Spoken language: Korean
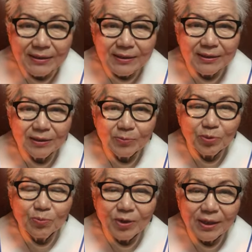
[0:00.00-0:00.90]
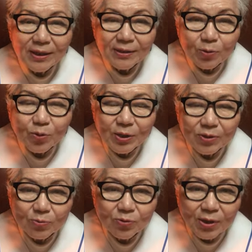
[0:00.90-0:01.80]
어, 부모의
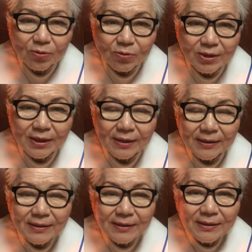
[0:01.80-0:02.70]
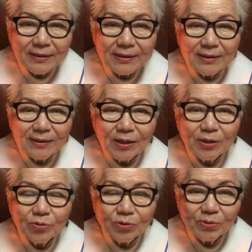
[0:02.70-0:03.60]
노력에도 불구하고 그렇게 어,
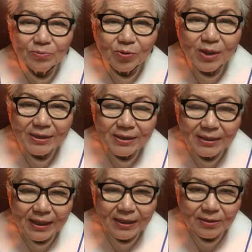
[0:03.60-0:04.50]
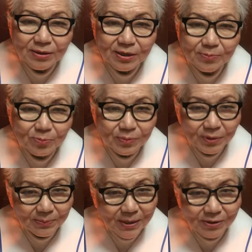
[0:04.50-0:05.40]
어려운 불행한 일을 당하는 것을
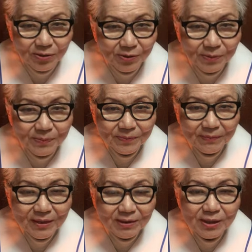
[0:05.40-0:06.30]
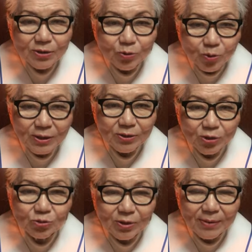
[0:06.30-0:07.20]
어, 봤어요. 그래서 조상
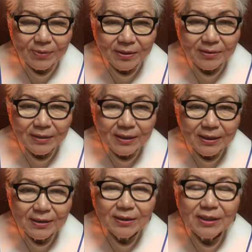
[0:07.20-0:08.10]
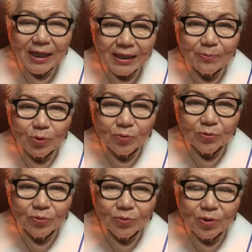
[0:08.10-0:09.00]
저주를 하면은 그들이
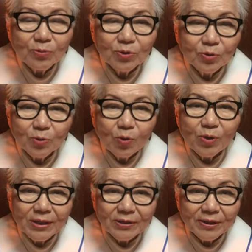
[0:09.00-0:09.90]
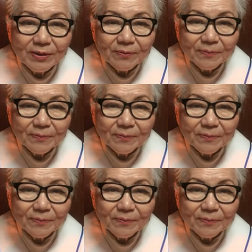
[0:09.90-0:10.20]
알아보고는 너무 놀라는 거예요.